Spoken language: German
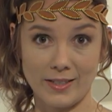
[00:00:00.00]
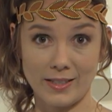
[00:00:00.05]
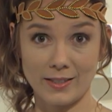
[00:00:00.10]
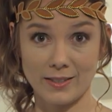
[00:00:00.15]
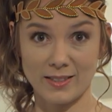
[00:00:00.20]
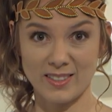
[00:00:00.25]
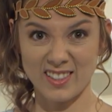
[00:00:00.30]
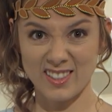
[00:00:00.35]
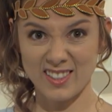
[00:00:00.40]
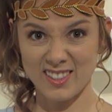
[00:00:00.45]

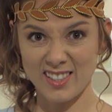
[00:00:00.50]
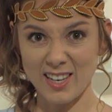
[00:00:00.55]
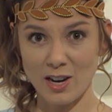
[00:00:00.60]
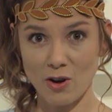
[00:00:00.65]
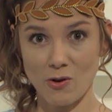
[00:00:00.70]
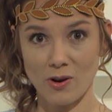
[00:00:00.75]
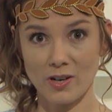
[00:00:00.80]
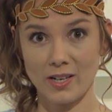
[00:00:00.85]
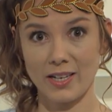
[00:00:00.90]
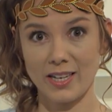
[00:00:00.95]
Es ist
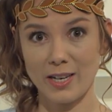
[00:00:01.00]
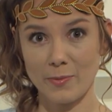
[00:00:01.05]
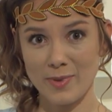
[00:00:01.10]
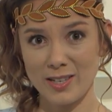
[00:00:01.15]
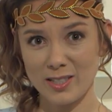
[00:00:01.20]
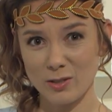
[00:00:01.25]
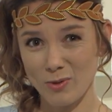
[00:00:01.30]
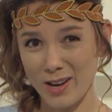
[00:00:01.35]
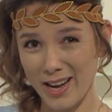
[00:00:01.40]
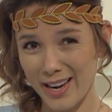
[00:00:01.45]
ja auch nicht
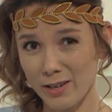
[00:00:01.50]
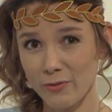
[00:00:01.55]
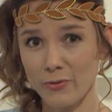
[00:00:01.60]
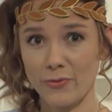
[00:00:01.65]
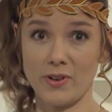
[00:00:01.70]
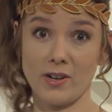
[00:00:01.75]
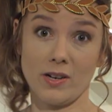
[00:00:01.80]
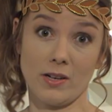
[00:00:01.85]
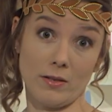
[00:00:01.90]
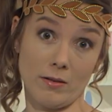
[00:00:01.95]
immer so
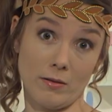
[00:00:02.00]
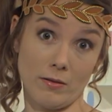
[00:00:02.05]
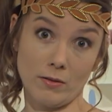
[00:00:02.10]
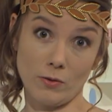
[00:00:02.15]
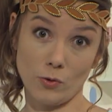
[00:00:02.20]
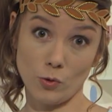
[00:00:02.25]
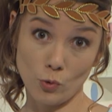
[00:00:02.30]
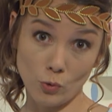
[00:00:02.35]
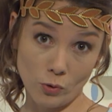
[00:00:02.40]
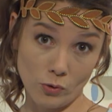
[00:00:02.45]
einfach
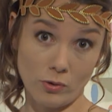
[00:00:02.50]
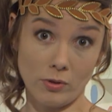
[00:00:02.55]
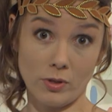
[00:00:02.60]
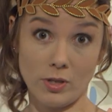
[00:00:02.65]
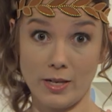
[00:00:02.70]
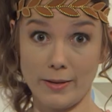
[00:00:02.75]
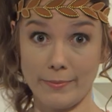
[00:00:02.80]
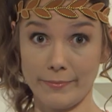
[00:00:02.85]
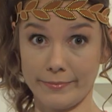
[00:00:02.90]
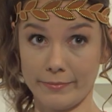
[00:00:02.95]

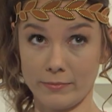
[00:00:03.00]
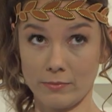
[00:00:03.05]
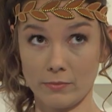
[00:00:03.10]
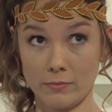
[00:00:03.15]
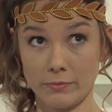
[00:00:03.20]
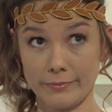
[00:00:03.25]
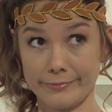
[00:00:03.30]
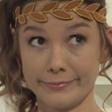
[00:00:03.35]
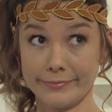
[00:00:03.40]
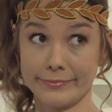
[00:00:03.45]
zuzugeben,
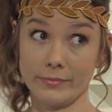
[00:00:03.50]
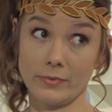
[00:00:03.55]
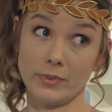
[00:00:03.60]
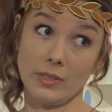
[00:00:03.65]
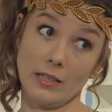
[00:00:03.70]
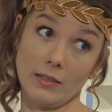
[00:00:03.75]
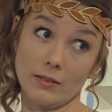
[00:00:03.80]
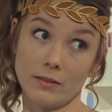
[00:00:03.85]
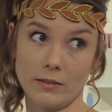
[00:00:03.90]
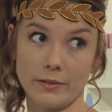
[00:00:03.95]

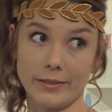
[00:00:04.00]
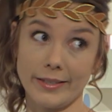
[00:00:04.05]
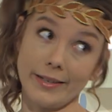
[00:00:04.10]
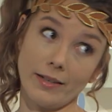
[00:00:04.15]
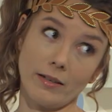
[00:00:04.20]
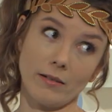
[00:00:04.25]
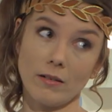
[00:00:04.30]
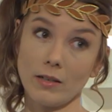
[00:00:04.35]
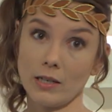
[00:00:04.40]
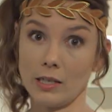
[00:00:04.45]
dass
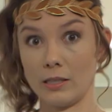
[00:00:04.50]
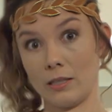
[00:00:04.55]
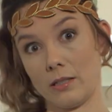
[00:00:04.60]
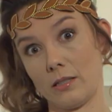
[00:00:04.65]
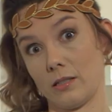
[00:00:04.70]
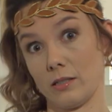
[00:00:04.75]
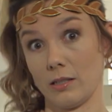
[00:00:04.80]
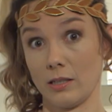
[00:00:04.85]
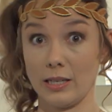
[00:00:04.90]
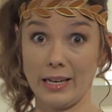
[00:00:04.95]
der
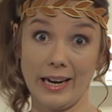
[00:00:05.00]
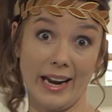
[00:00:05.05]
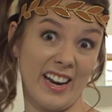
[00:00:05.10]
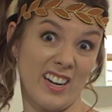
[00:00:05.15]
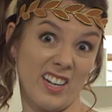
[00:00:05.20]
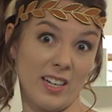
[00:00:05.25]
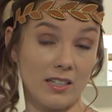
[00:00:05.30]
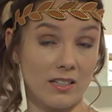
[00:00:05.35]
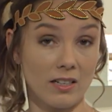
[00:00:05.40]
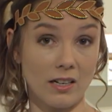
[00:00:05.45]
andere
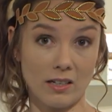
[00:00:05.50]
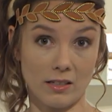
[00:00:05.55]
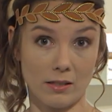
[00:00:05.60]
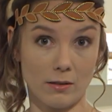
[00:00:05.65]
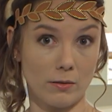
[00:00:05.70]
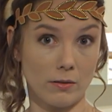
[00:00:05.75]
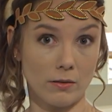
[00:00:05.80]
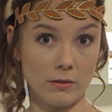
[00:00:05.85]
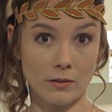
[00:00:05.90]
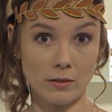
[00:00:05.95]
recht
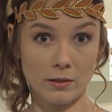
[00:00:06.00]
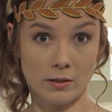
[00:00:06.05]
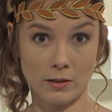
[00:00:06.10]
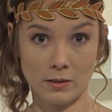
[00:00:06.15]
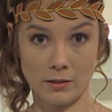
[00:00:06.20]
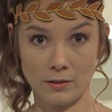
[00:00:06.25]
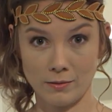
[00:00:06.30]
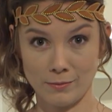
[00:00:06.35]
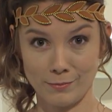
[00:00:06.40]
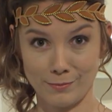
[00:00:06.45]
hat.
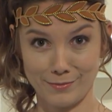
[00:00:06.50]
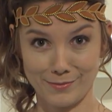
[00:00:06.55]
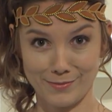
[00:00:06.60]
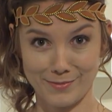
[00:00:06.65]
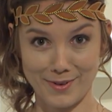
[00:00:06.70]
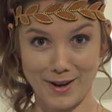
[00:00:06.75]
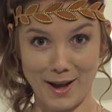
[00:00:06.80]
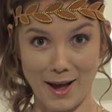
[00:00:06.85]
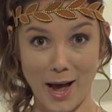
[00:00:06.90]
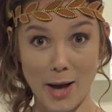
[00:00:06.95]

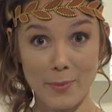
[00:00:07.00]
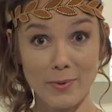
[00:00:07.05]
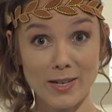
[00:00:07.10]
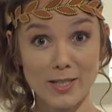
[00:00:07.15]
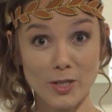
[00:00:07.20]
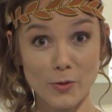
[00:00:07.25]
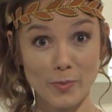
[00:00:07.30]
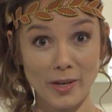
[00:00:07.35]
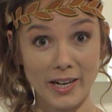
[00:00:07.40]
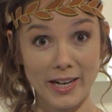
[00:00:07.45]

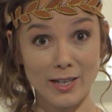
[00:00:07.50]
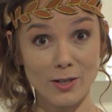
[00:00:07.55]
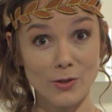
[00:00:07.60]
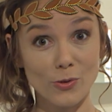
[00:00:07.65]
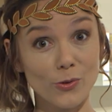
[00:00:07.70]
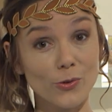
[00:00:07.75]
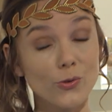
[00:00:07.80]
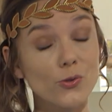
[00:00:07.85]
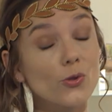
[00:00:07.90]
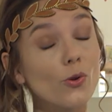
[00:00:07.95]
Aber es
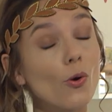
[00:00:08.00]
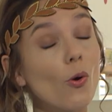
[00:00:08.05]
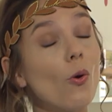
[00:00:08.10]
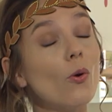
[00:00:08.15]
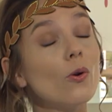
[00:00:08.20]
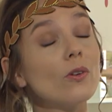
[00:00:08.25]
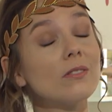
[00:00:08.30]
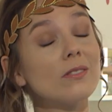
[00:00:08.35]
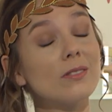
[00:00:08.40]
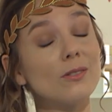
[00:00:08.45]
bringt uns
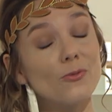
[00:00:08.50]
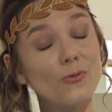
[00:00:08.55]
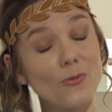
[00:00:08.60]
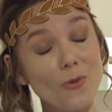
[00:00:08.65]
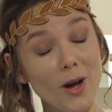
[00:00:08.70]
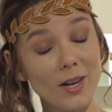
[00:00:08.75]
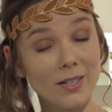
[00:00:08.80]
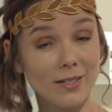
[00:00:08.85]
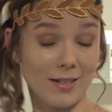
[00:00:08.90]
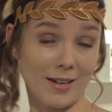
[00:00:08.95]
große
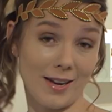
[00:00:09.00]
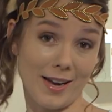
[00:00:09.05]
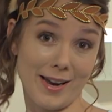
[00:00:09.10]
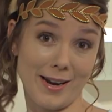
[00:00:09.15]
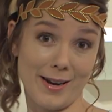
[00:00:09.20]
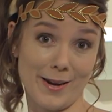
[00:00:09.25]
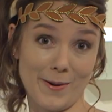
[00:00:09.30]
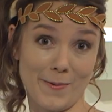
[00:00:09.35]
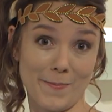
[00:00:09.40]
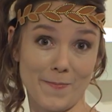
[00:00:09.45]

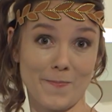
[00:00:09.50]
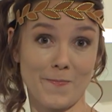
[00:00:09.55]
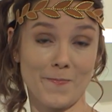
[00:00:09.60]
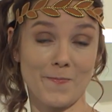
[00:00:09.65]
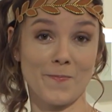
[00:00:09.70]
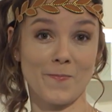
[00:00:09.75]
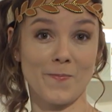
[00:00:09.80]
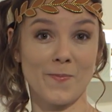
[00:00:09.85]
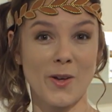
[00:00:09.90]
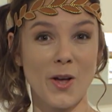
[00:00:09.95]
Vorteile.
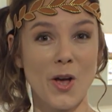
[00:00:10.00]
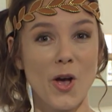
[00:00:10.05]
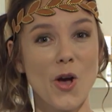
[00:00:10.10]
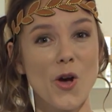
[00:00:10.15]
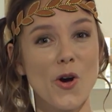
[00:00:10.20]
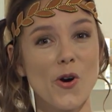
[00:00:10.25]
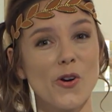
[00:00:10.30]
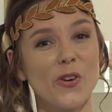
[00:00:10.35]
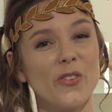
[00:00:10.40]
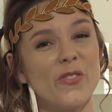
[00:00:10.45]

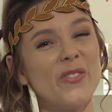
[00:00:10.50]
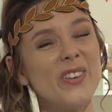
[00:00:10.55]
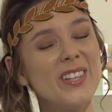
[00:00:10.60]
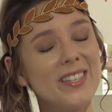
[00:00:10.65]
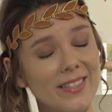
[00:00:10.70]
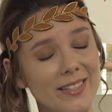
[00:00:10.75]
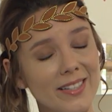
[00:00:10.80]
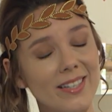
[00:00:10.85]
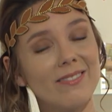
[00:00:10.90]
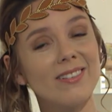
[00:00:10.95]
Und
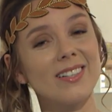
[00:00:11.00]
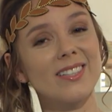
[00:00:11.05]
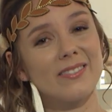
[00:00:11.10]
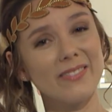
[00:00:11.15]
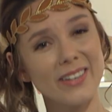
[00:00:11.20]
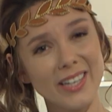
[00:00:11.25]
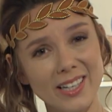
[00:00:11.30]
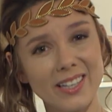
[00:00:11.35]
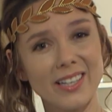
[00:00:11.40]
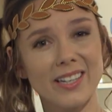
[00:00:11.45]
wisst ihr,
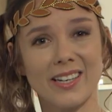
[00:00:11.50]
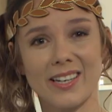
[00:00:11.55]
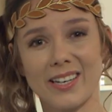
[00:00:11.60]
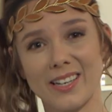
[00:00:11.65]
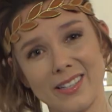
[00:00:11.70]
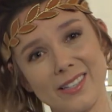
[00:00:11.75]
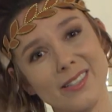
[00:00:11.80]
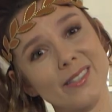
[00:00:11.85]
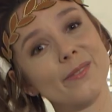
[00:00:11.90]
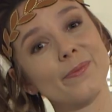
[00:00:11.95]
was wichtig
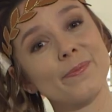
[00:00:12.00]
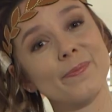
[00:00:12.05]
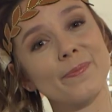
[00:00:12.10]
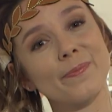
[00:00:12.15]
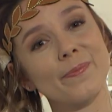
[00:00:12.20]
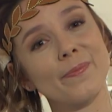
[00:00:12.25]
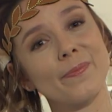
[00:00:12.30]
ist?